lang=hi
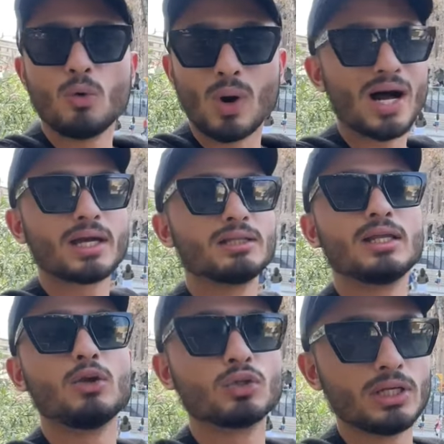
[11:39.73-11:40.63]
वहाँ के
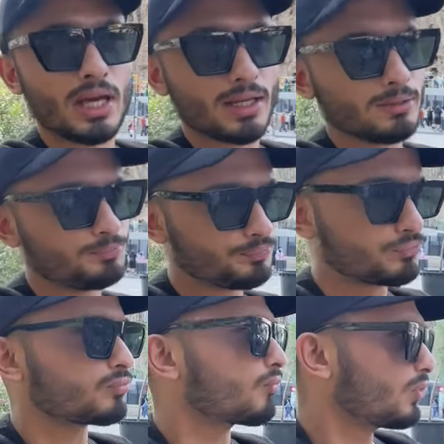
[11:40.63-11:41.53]
इतने लोग नहीं आएंगे
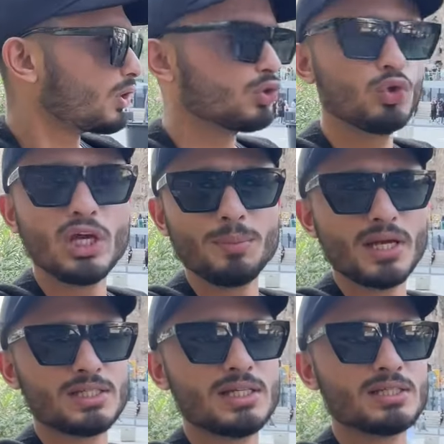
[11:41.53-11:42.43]
तो ये भी
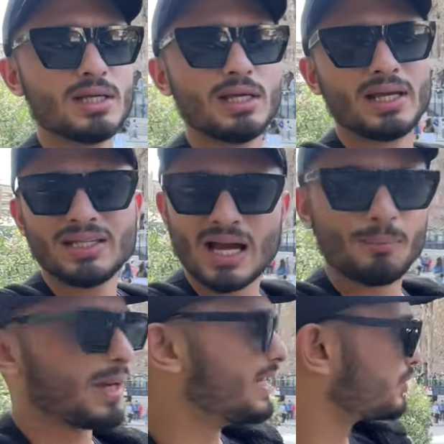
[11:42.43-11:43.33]
एक चीज़ है लेकिन यहाँ
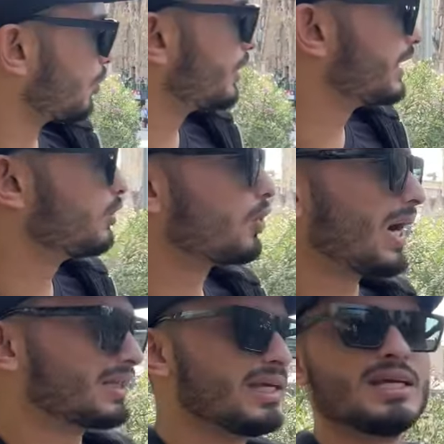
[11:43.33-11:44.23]
पहले से ऑलरेडी लोग
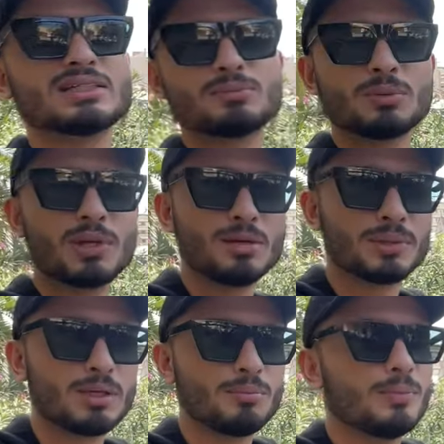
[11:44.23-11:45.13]
आते ही हैं सबसे पहले
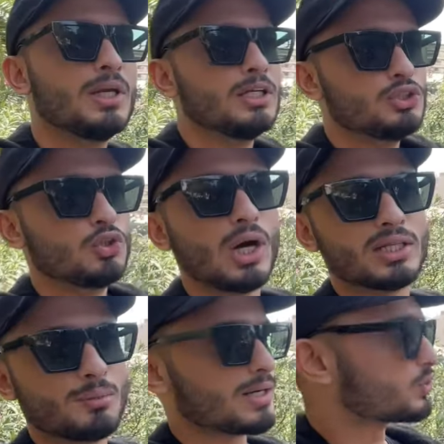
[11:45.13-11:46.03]
मतलब जो आते
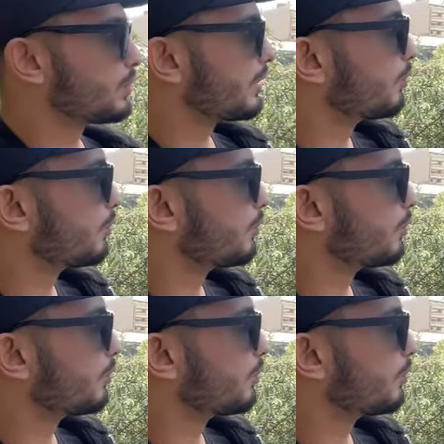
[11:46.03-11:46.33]
हैं बार्सिलोना